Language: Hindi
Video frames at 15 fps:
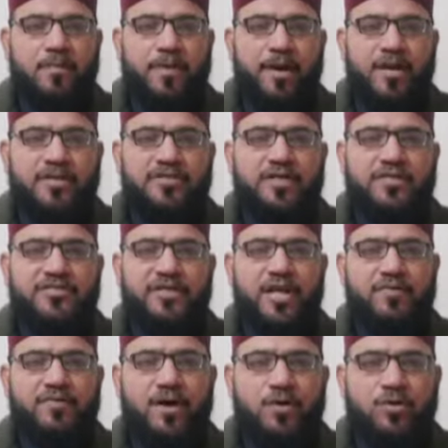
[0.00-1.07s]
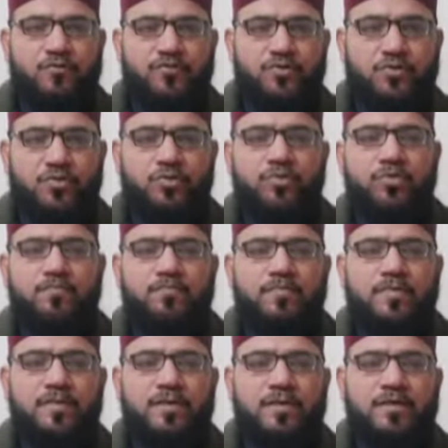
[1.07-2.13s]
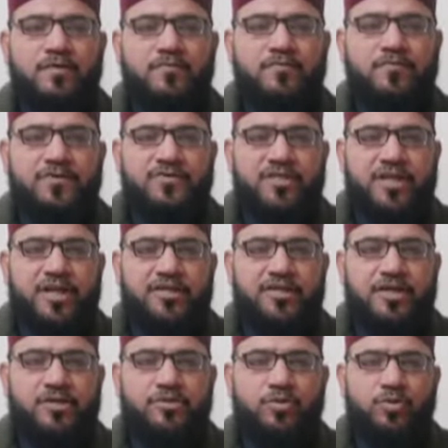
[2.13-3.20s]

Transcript: हमारी सिलसिलावार गुफ्तु फजीलत